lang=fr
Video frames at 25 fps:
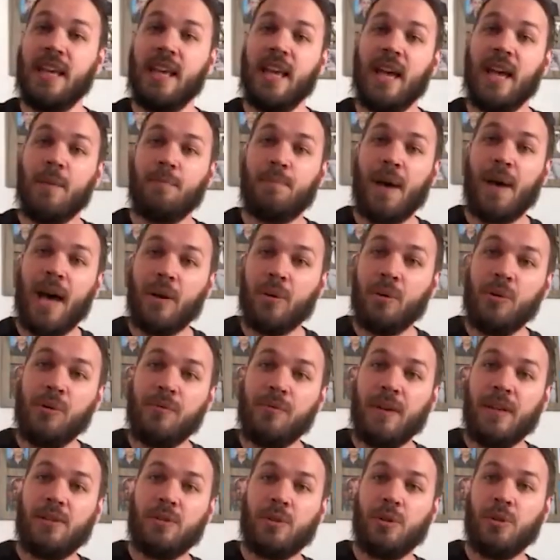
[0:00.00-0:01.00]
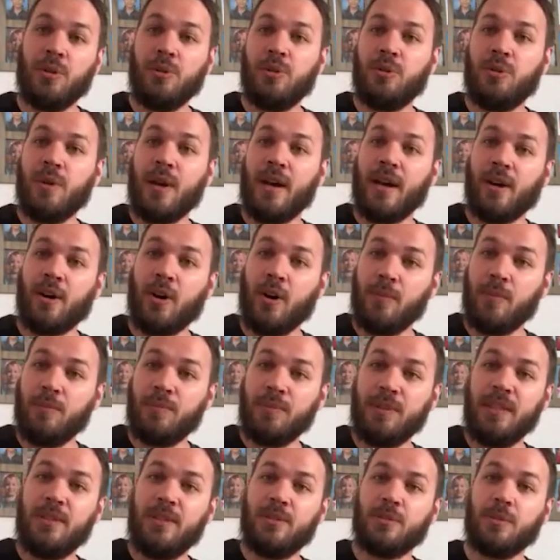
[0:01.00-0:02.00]
par le fait que Dieu a
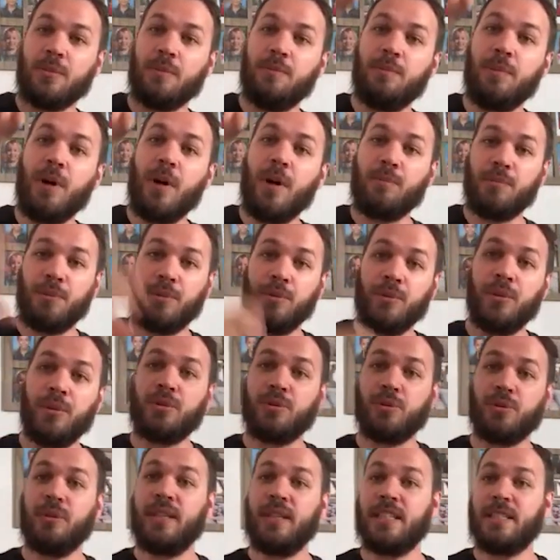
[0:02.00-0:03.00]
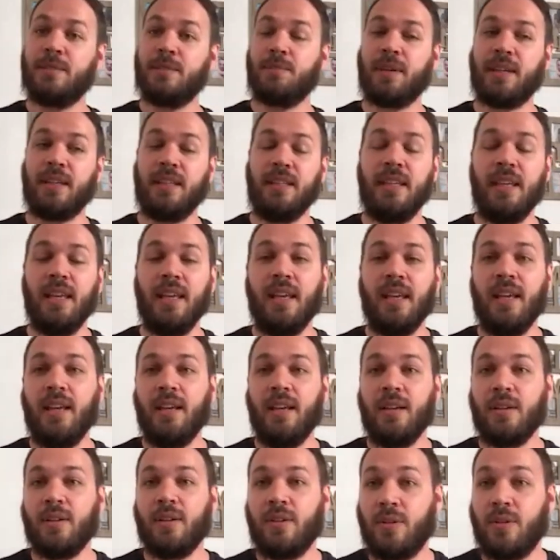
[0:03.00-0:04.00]
rempli son peuple de son esprit
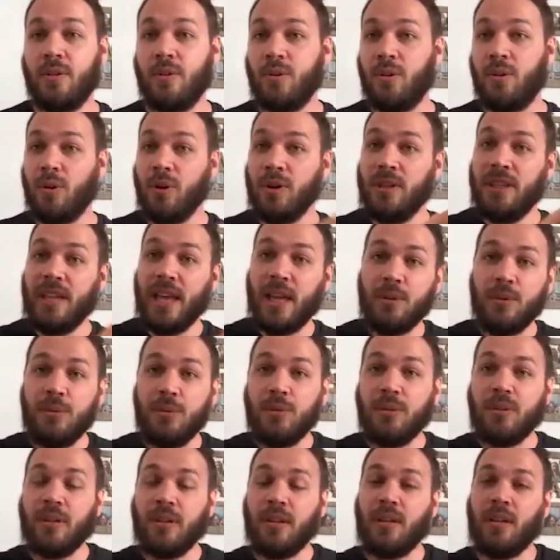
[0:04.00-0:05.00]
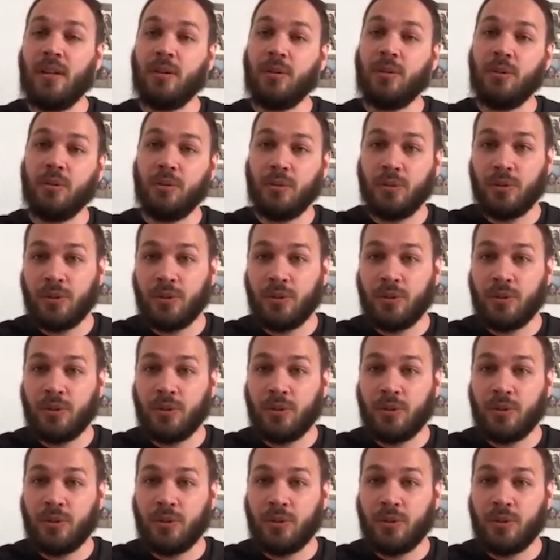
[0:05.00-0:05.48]
qu'il y a eu euh, une